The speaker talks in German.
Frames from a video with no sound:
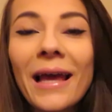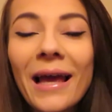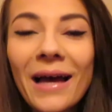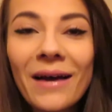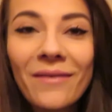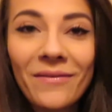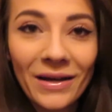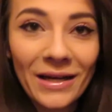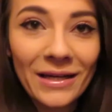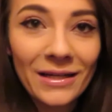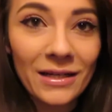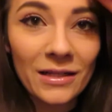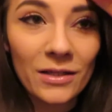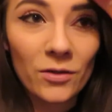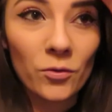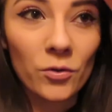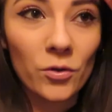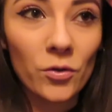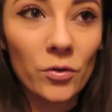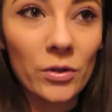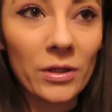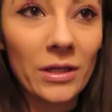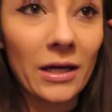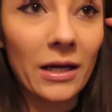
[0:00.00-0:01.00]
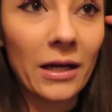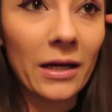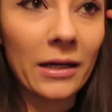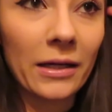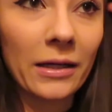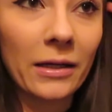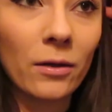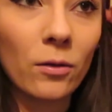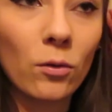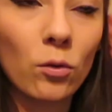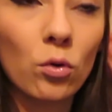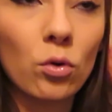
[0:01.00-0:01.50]
erweitern
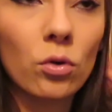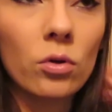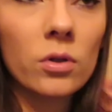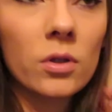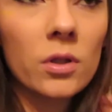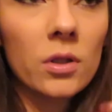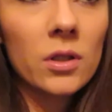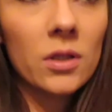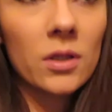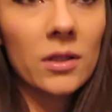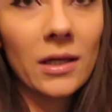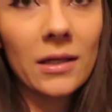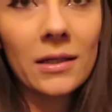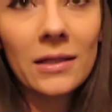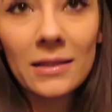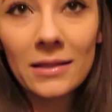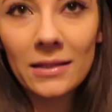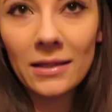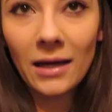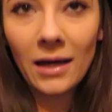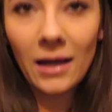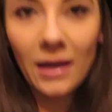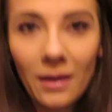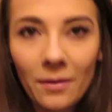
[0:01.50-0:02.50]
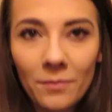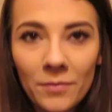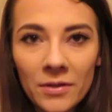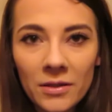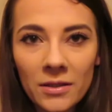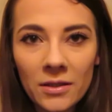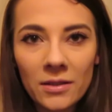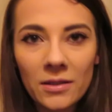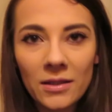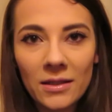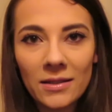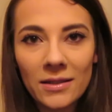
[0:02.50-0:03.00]
sozusagen. Und dann ist der
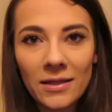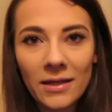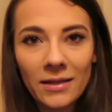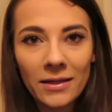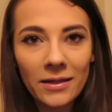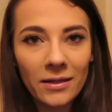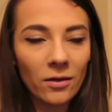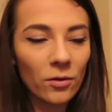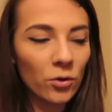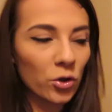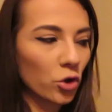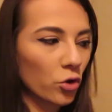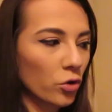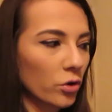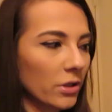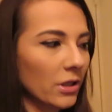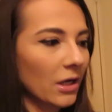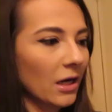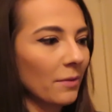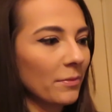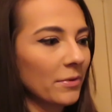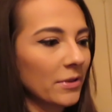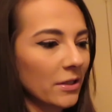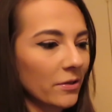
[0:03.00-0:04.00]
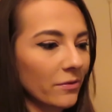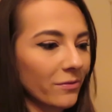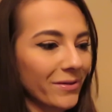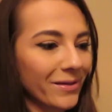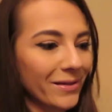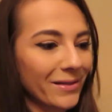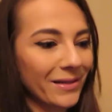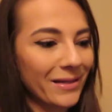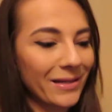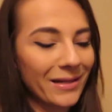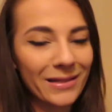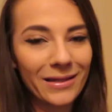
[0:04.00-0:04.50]
Abend tatsächlich auch schon da,
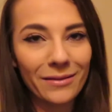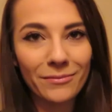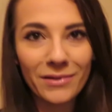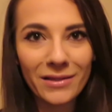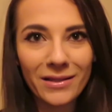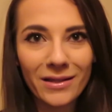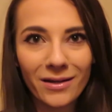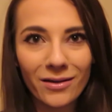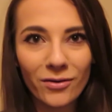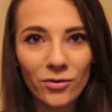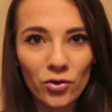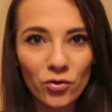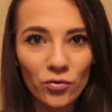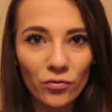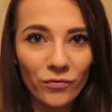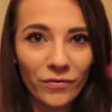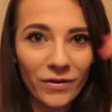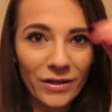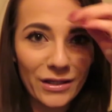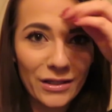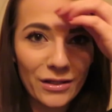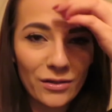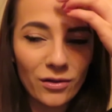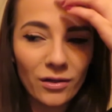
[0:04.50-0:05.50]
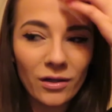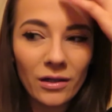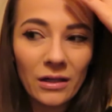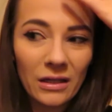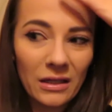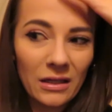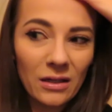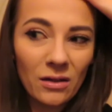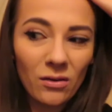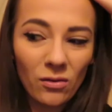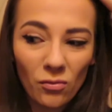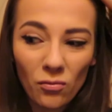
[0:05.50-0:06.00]
beziehungsweise der Samstag auch schon fast
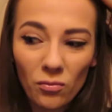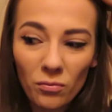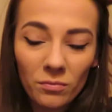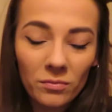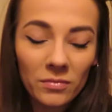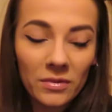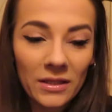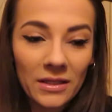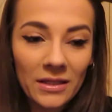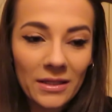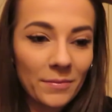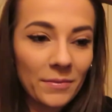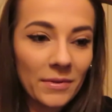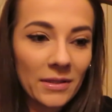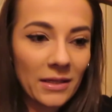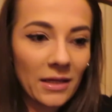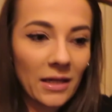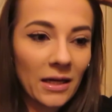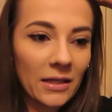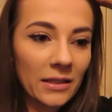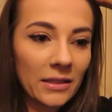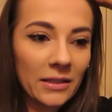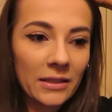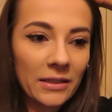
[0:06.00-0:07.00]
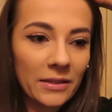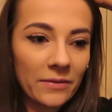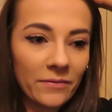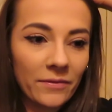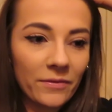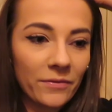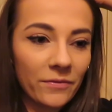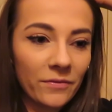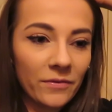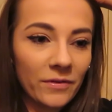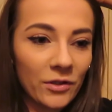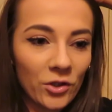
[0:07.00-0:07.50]
rum. Das gibt Es gar nicht,
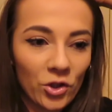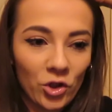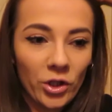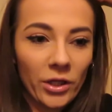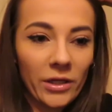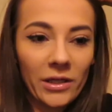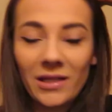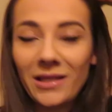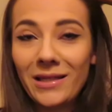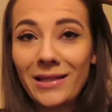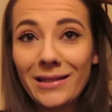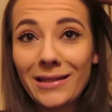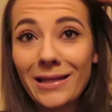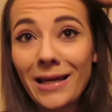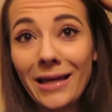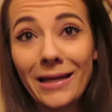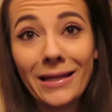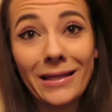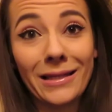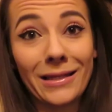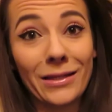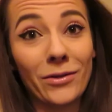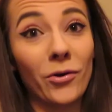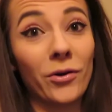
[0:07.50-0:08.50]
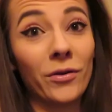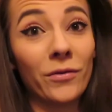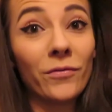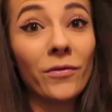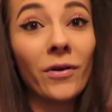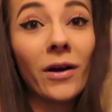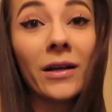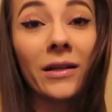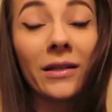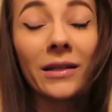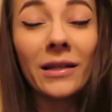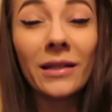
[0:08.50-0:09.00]
wie, wie schnell die Zeit jetzt heute
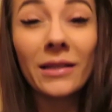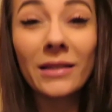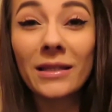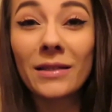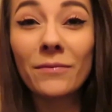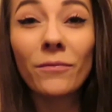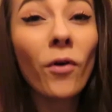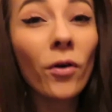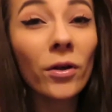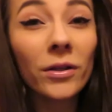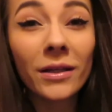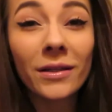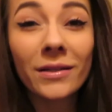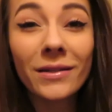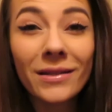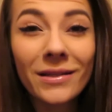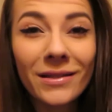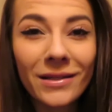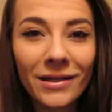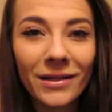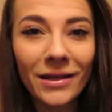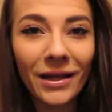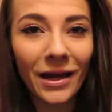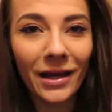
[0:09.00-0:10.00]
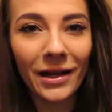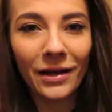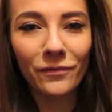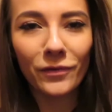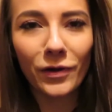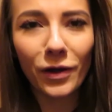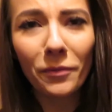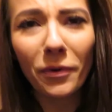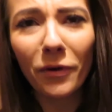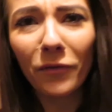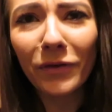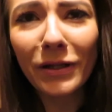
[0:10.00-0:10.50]
voranging. Das Wochenende ist generell
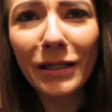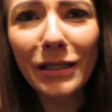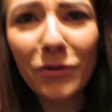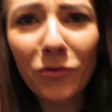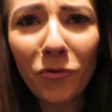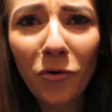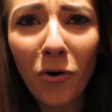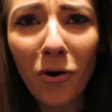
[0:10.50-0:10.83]
einfach immer viel zu